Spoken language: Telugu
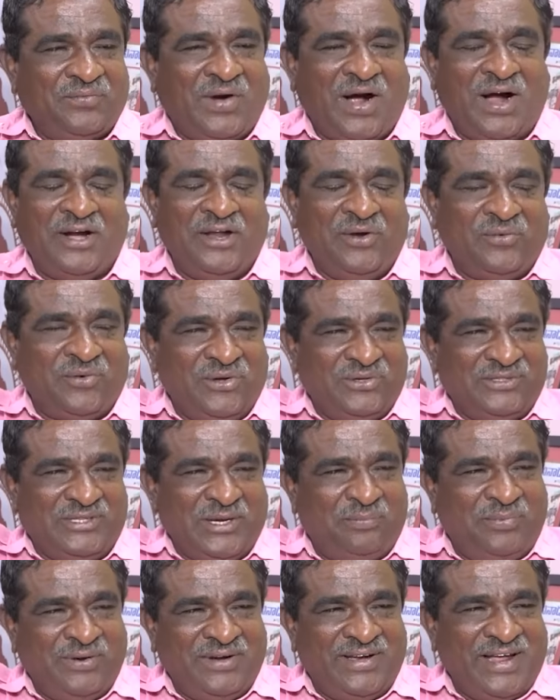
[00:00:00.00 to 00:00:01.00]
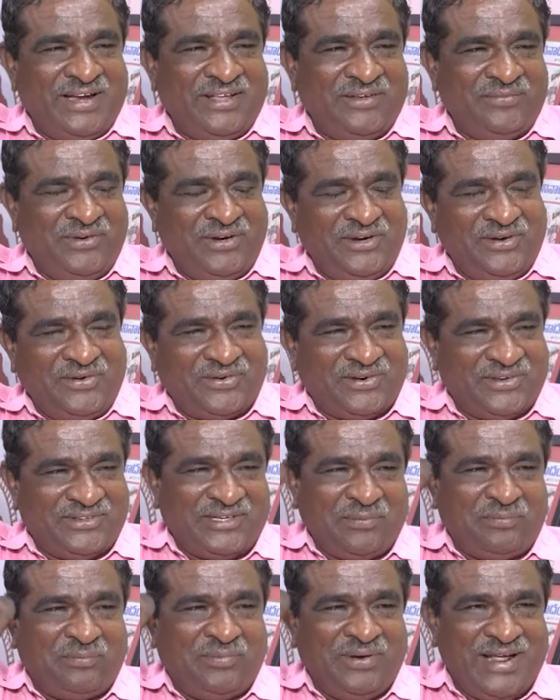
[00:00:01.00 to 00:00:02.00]
వాడెవడో చెప్పిండని వీడెవడో
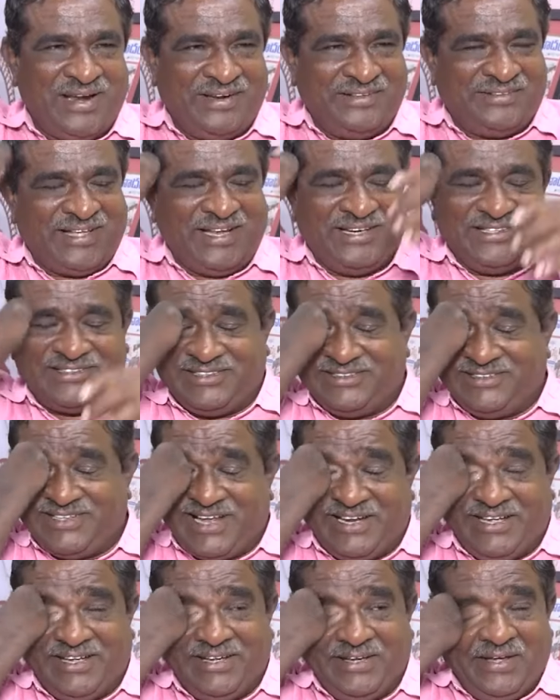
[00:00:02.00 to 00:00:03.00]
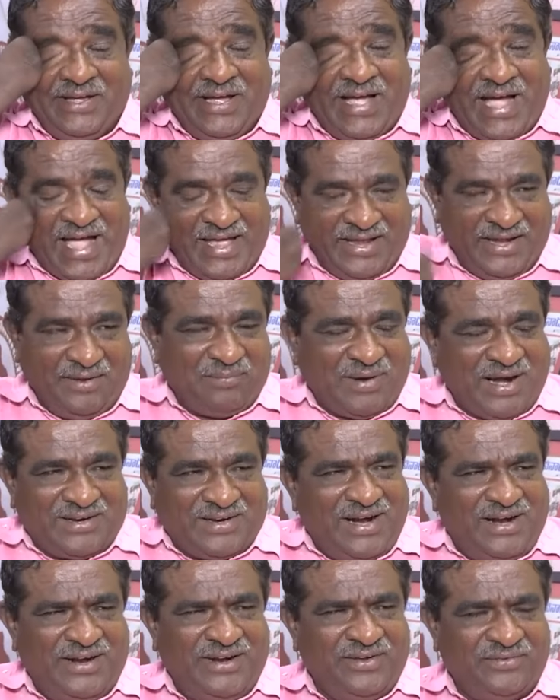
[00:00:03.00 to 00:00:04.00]
చెప్పిండని తెలిసిందని ఆయన
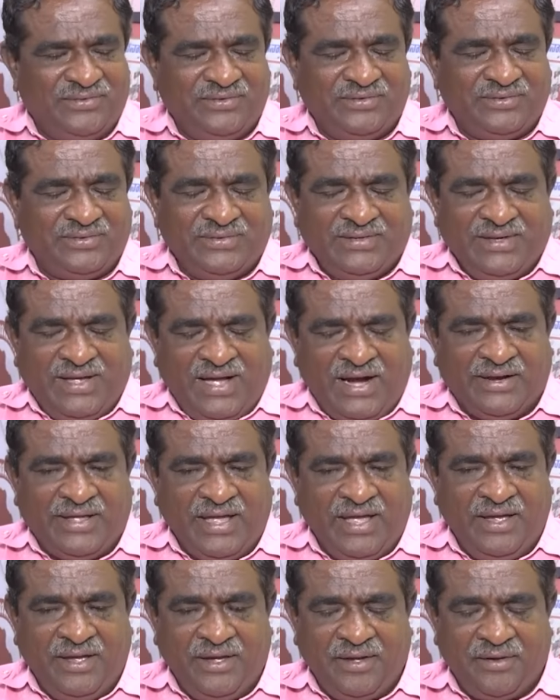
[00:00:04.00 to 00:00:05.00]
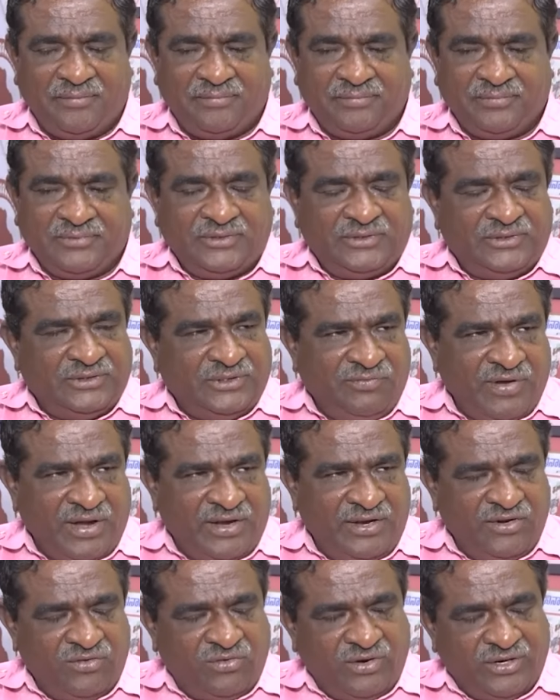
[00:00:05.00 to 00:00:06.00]
మాట్లాడడం అంటే
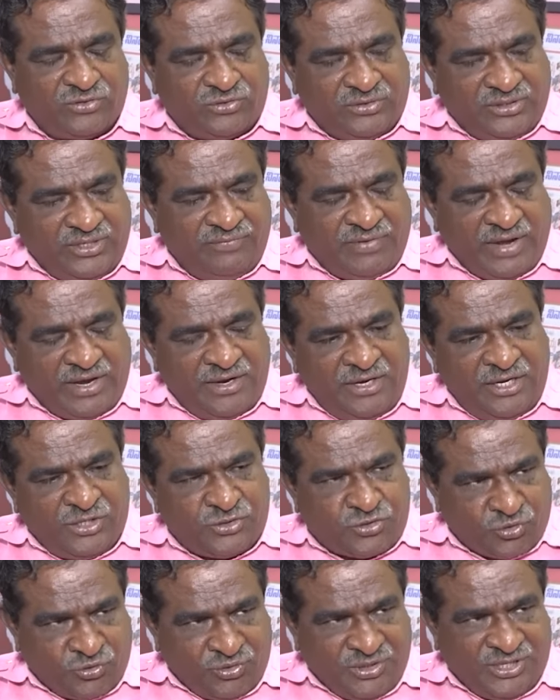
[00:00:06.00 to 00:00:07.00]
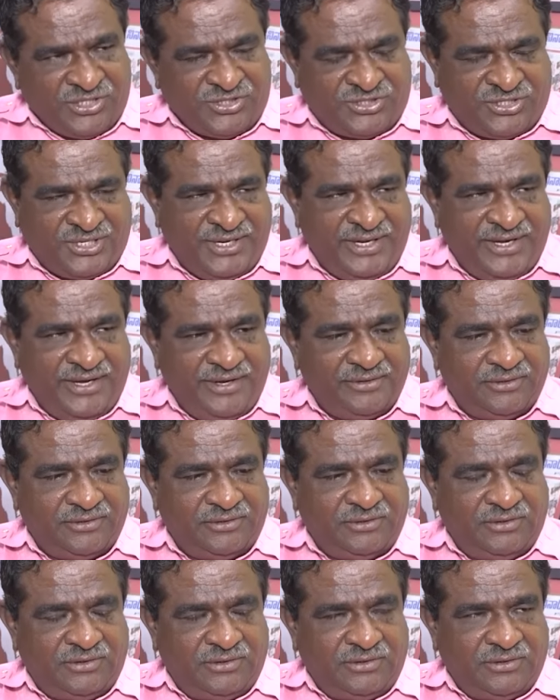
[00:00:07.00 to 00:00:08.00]
ఇవన్నీ కూడా ఇవన్నీ చూయించి
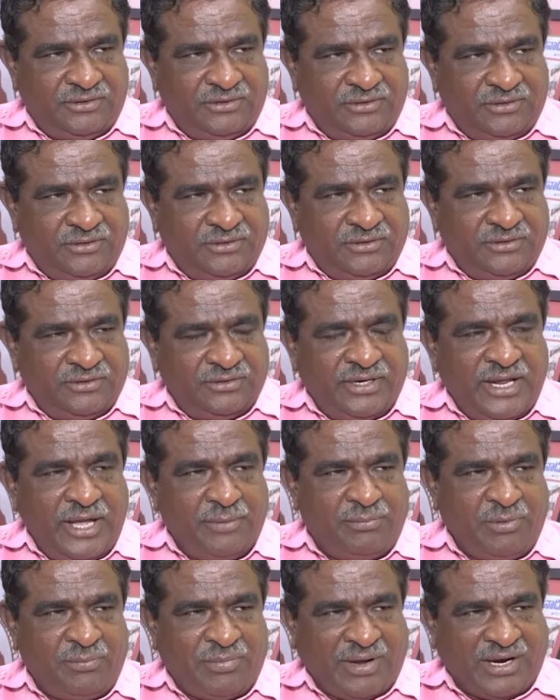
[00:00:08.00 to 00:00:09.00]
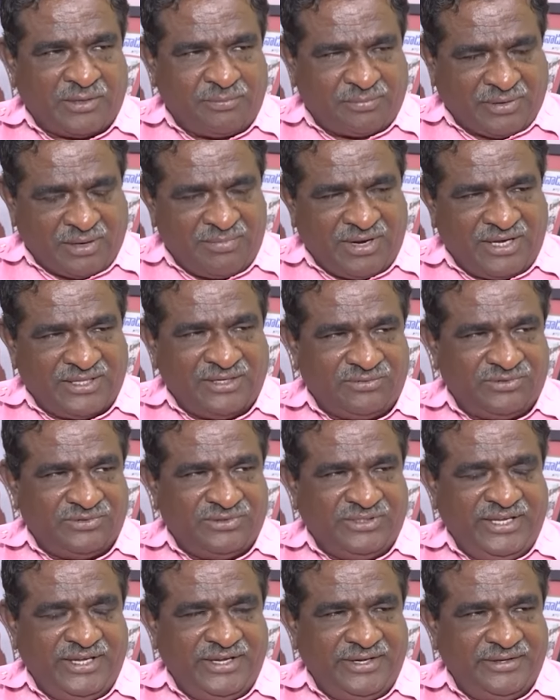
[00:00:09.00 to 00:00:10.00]
రేపు మనకు ప్రమాదం
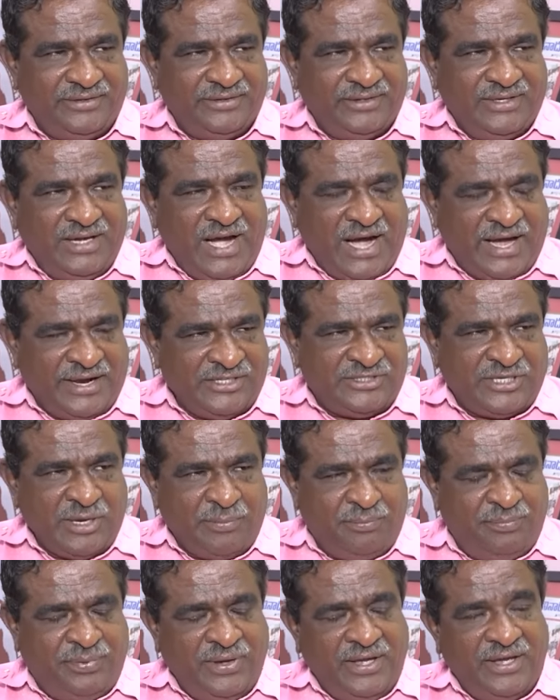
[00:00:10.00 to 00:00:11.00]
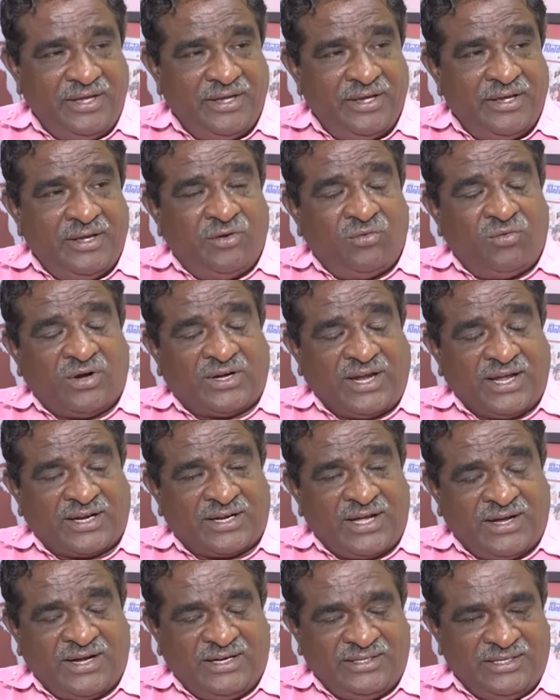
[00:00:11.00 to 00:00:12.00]
ఉంది అని చెప్పి ఒక
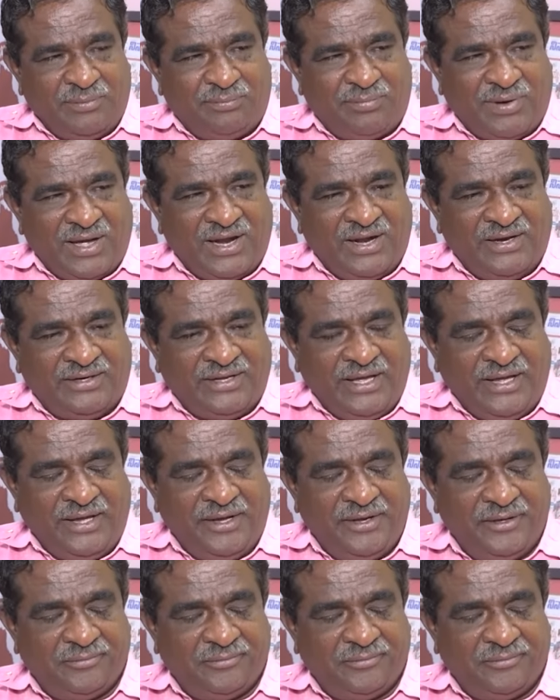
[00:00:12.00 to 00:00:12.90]
రకంగా చెప్పాలంటే